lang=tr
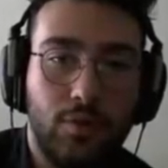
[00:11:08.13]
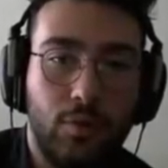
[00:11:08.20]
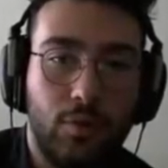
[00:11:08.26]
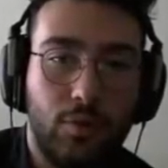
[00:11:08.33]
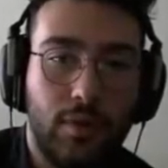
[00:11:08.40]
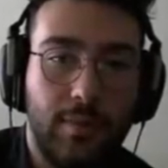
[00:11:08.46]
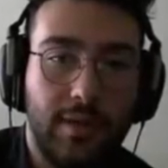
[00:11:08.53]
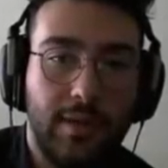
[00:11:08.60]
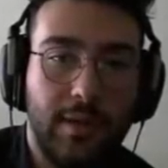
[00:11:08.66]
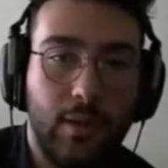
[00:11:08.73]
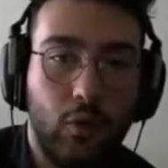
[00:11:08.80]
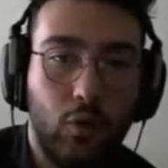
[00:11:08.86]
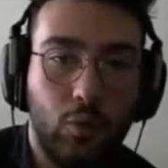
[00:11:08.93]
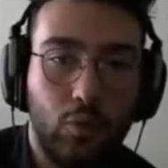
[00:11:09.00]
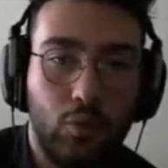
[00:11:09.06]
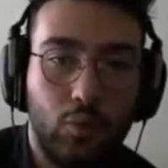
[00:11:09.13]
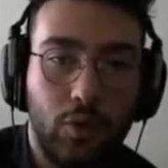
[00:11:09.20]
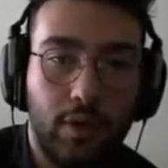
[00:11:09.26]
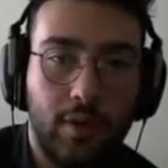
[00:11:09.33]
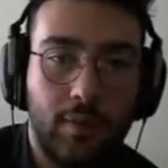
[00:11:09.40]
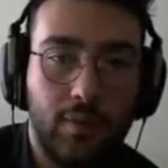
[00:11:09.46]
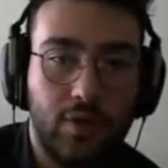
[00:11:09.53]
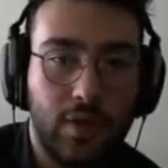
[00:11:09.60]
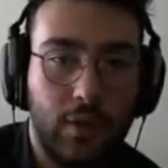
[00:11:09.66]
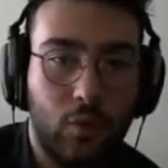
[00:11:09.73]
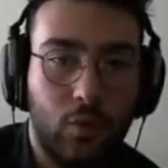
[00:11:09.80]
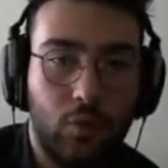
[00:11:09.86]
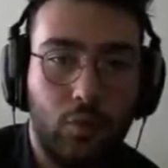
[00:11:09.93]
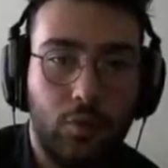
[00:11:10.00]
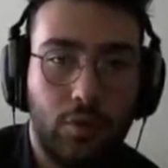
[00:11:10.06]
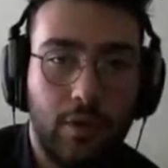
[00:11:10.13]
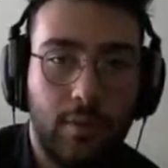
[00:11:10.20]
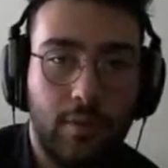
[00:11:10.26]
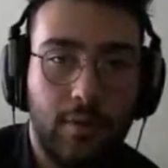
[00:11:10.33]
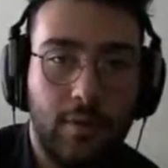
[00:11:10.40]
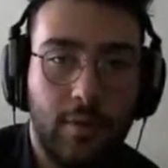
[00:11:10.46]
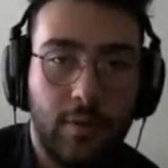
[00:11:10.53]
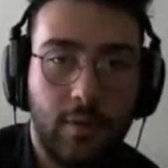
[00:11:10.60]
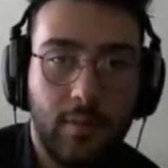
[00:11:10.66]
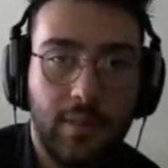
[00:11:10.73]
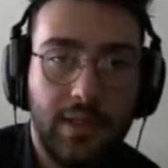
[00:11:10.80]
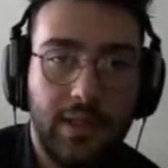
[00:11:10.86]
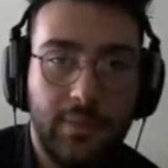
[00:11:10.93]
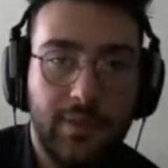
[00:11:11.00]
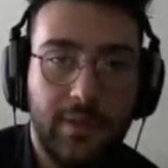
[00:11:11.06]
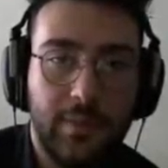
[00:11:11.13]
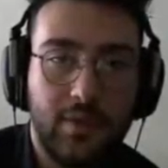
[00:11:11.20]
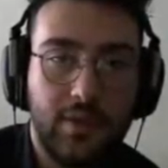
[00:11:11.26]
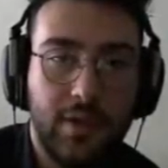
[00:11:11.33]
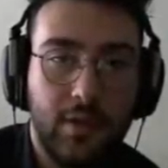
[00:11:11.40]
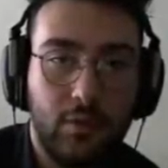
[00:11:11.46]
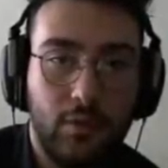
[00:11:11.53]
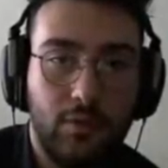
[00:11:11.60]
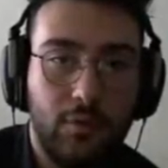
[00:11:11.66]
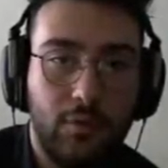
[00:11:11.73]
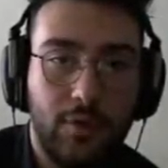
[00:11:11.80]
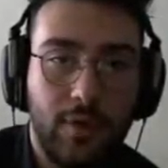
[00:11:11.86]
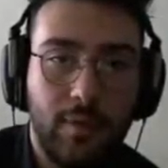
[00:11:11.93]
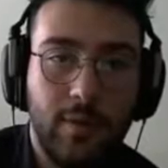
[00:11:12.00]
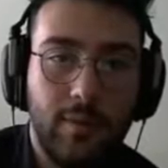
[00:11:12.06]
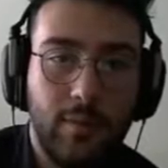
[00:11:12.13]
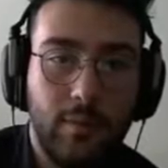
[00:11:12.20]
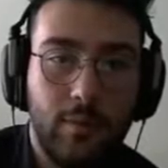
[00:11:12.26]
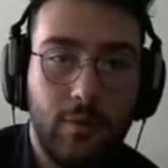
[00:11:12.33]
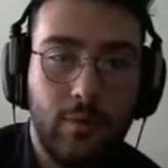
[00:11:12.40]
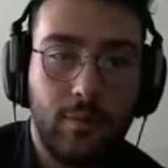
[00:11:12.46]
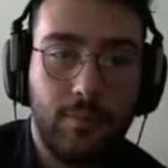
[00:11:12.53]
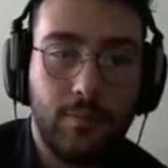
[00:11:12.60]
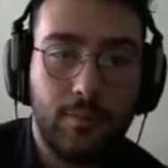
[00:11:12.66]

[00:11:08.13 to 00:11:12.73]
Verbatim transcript: Oradan biri geliyor mu bu arada? Bir şeyler oldu orada ama. Kapıya bir şeyler oldu orada ama bilmiyorum.